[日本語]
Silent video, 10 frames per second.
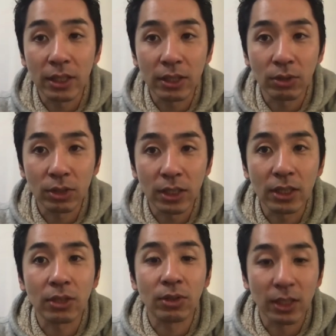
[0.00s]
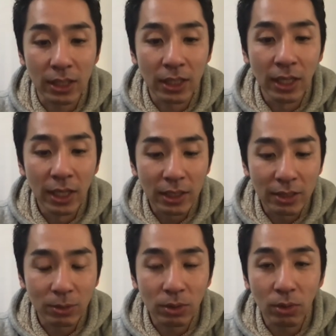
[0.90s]
成長していった時に
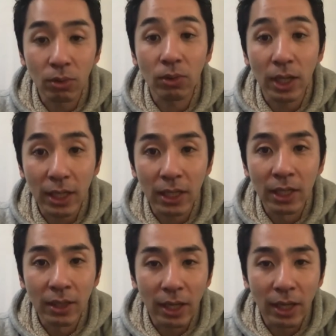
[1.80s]
自分の方から